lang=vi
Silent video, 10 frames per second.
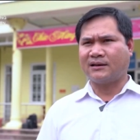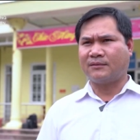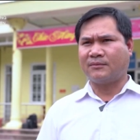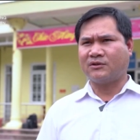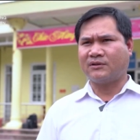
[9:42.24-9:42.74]
được
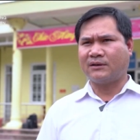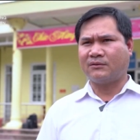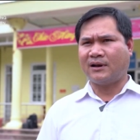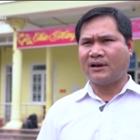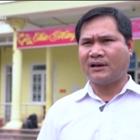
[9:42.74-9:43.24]
một số kết
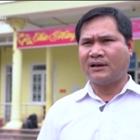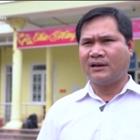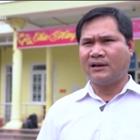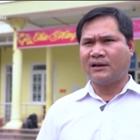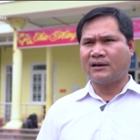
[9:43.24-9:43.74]
quả
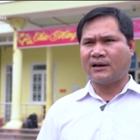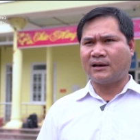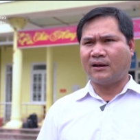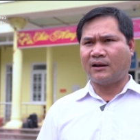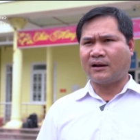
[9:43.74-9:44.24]
rất
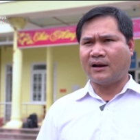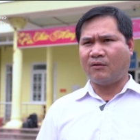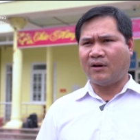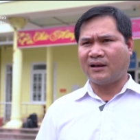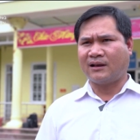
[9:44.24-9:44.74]
là khả
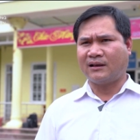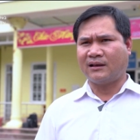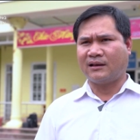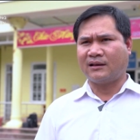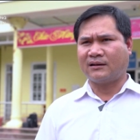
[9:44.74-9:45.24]
quan.
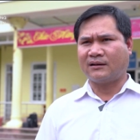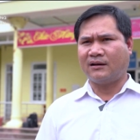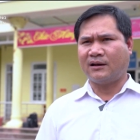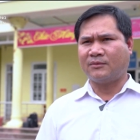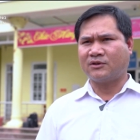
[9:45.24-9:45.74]
Đó
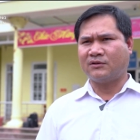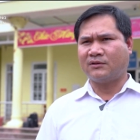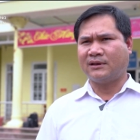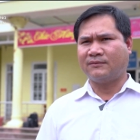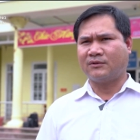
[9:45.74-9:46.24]
là một số
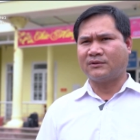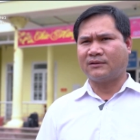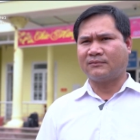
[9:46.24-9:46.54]
nhiệm vụ